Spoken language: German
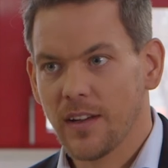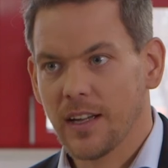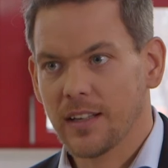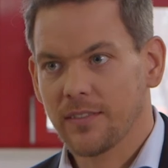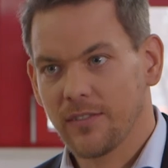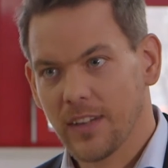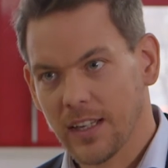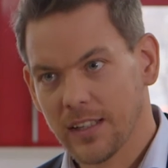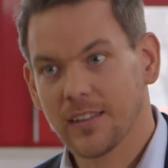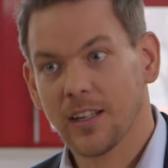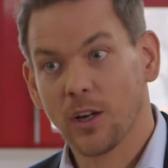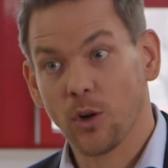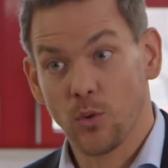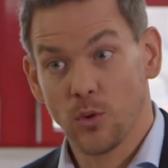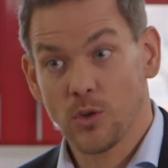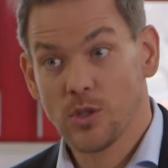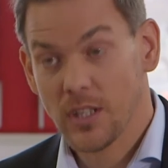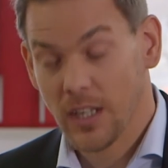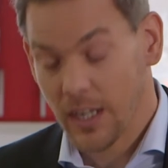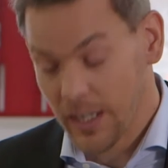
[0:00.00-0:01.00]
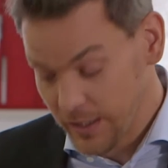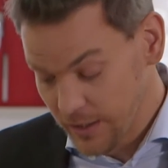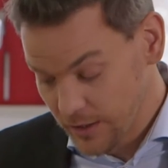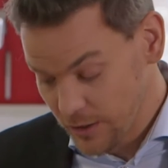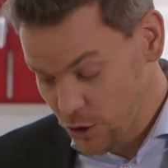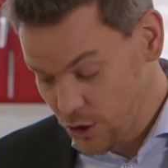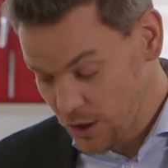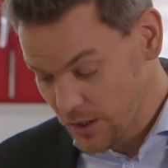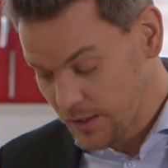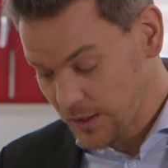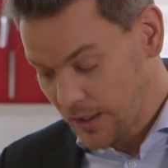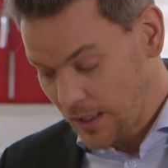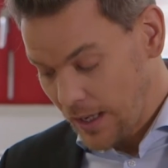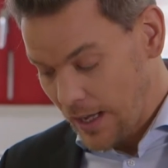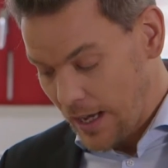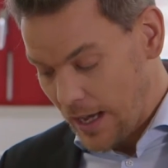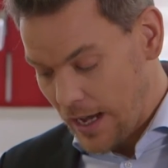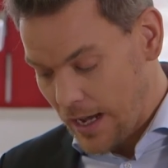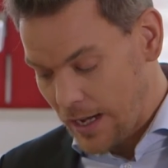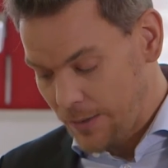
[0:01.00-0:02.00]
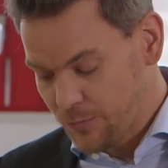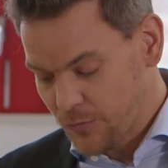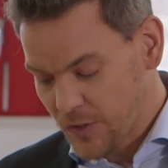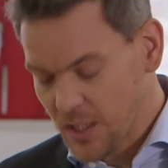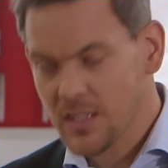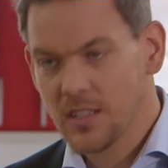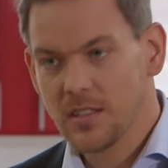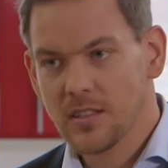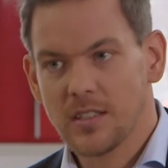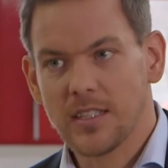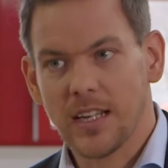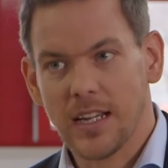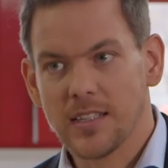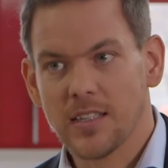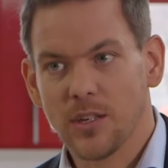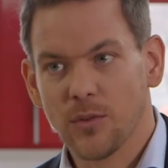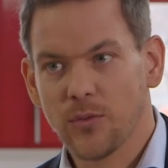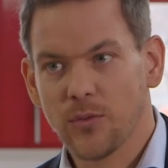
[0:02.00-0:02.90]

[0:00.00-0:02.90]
werden, werden nach Österreich geschickt. Äh, das ist sehr, sehr